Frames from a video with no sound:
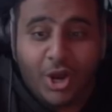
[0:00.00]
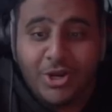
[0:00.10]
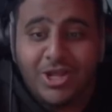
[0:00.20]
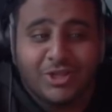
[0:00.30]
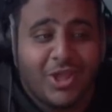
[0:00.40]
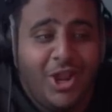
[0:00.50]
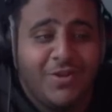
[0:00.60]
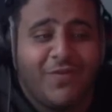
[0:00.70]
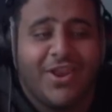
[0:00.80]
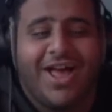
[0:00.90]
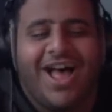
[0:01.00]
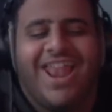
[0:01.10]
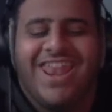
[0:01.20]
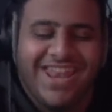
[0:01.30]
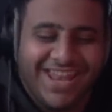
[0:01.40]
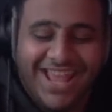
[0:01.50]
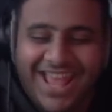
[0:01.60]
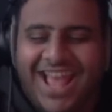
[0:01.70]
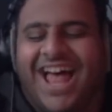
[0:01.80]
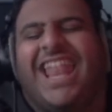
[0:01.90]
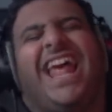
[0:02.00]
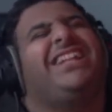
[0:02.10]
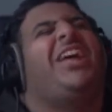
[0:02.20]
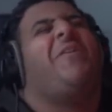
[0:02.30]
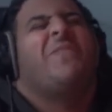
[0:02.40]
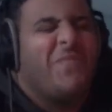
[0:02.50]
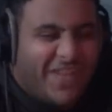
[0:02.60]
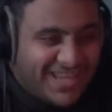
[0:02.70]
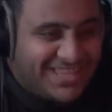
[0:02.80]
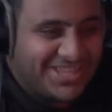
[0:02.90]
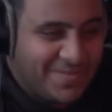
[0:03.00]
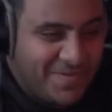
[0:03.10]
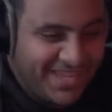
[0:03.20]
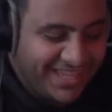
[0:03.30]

ليه طلع لي فاران الله يقطع ابو فرنسي شبي